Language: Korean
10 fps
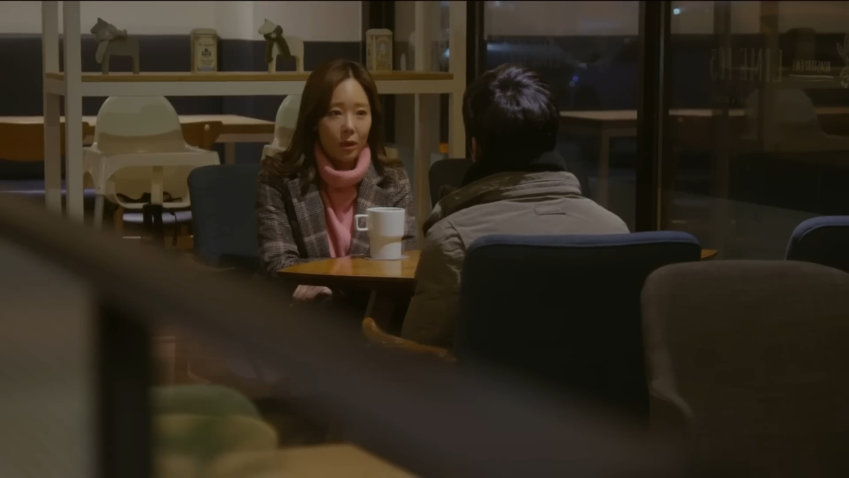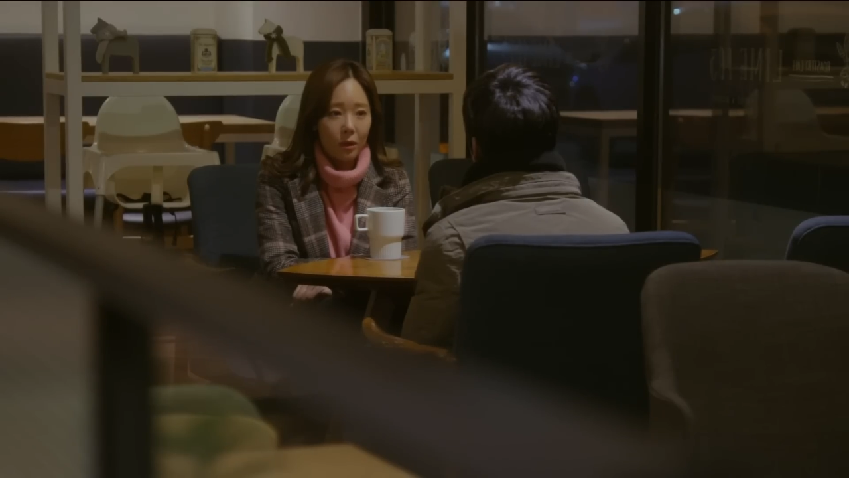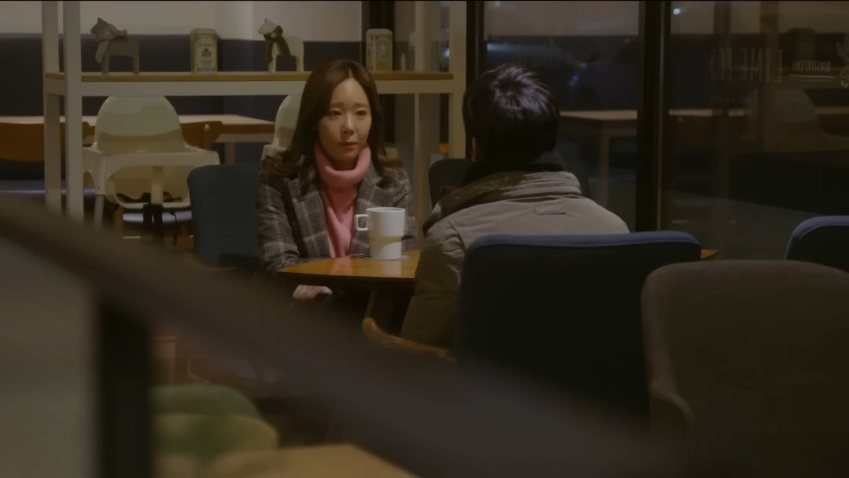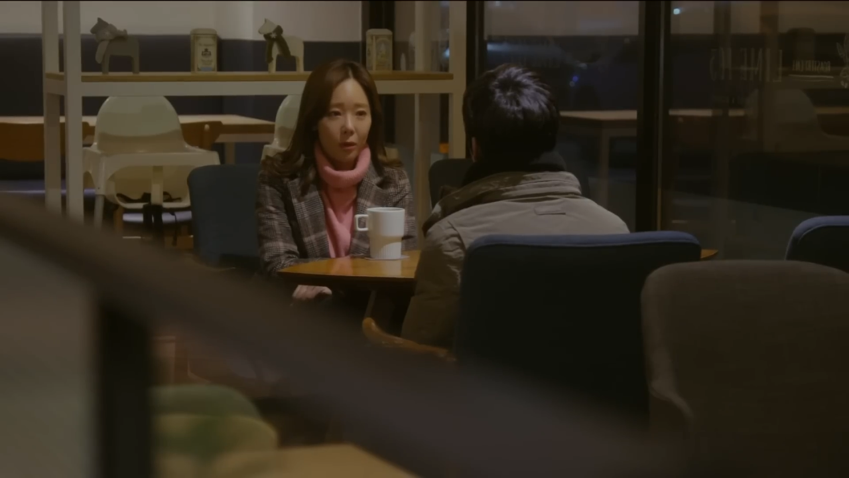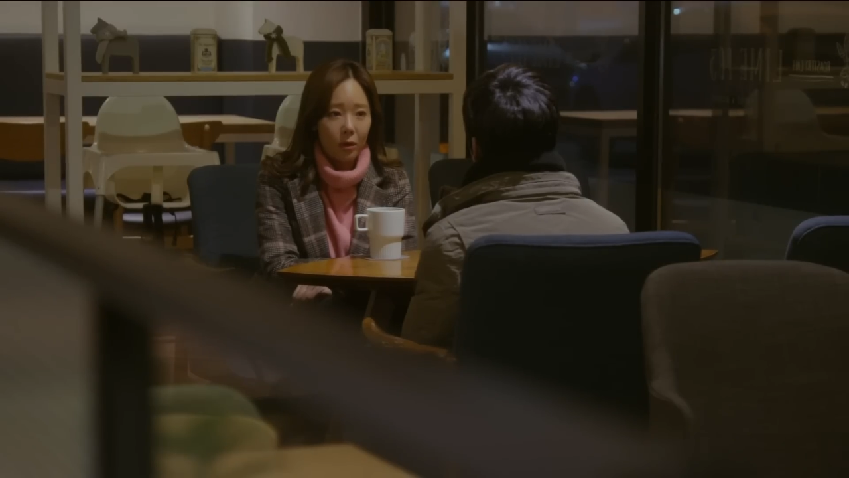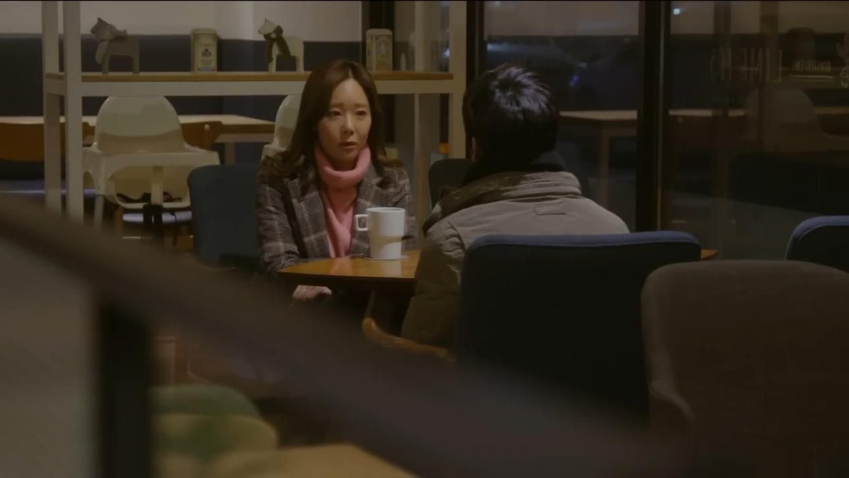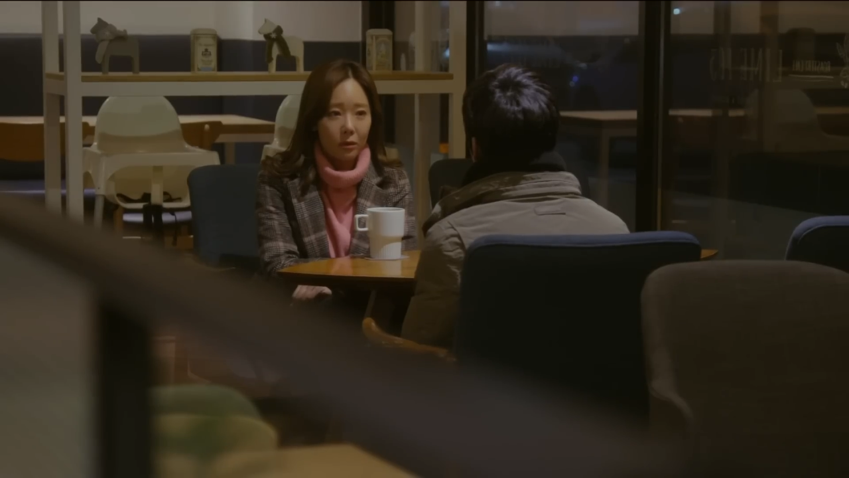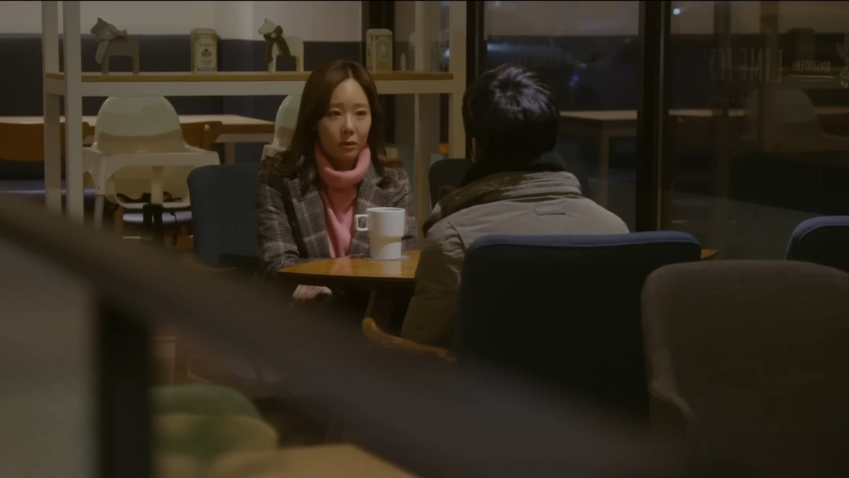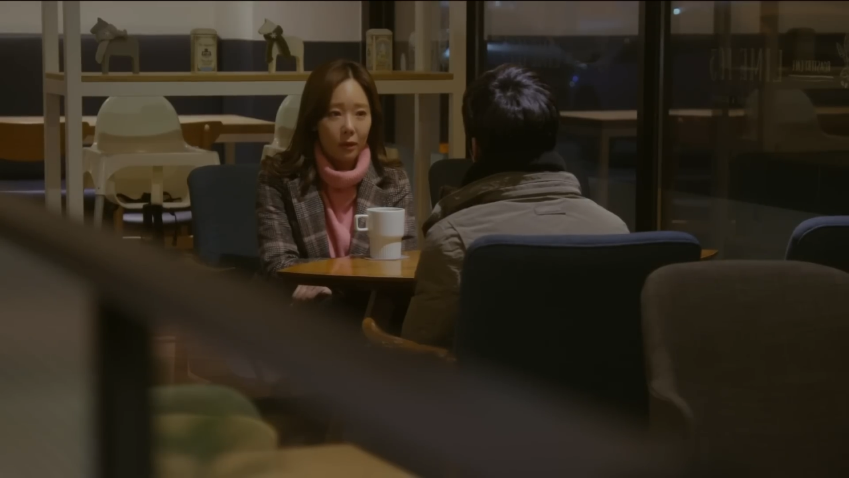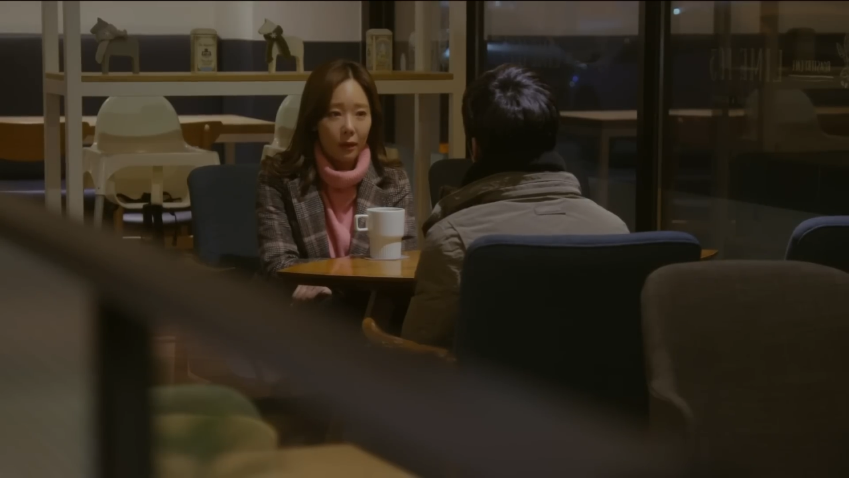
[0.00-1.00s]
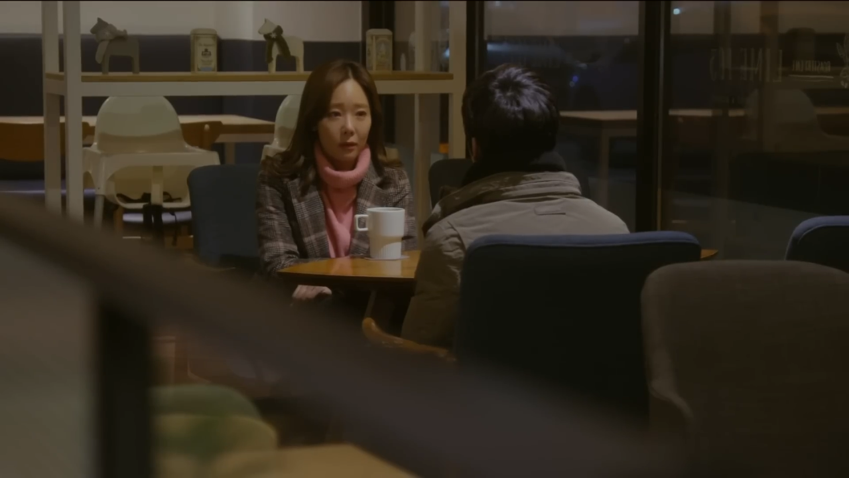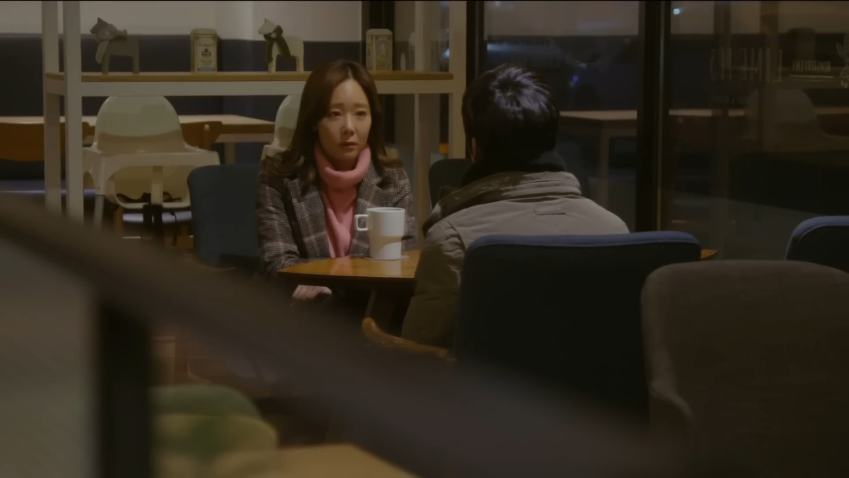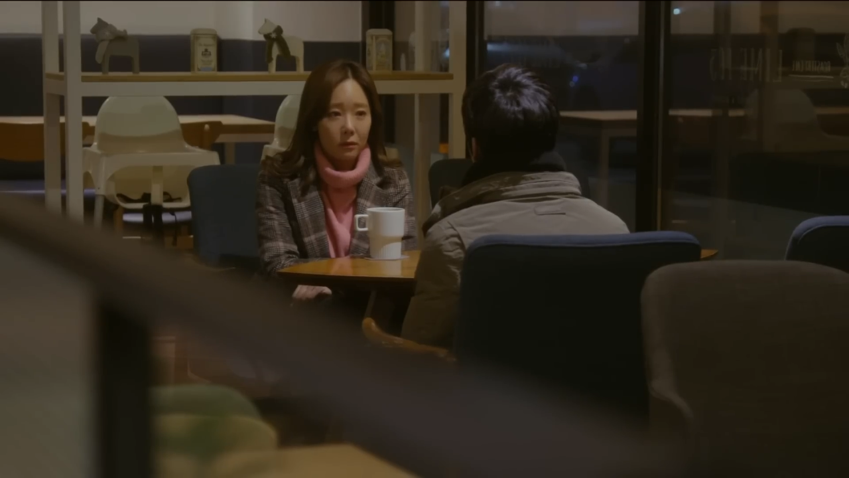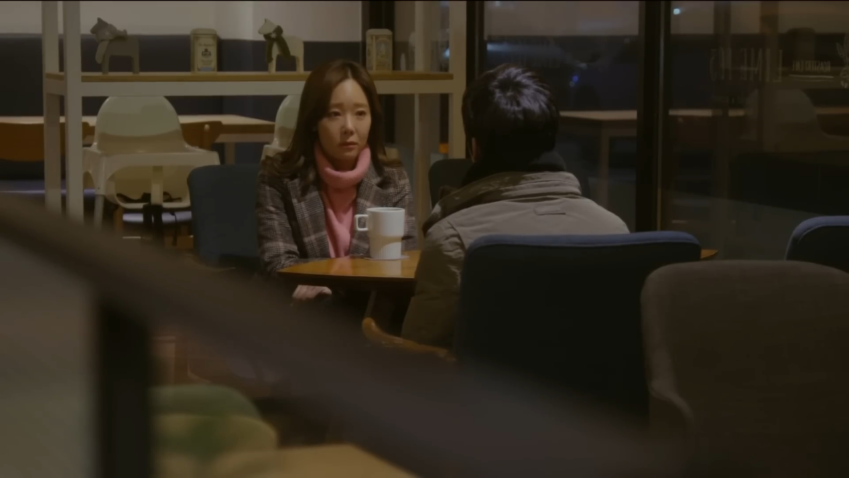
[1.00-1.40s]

나를 버렸는데.